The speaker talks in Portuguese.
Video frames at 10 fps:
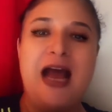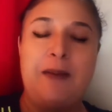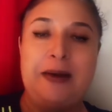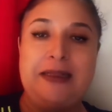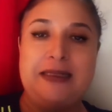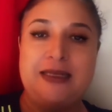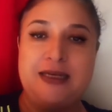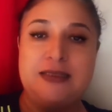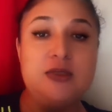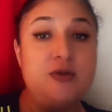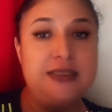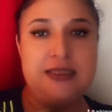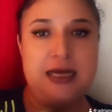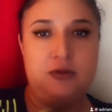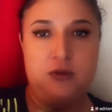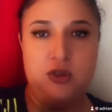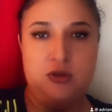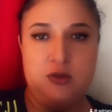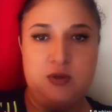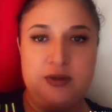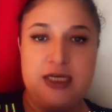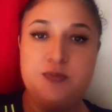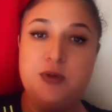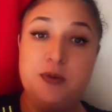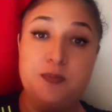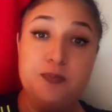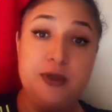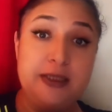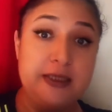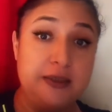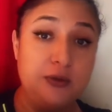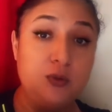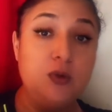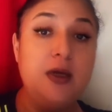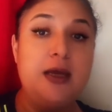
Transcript: A mãe dele teria se suicidado no ano de 2010, por, portanto,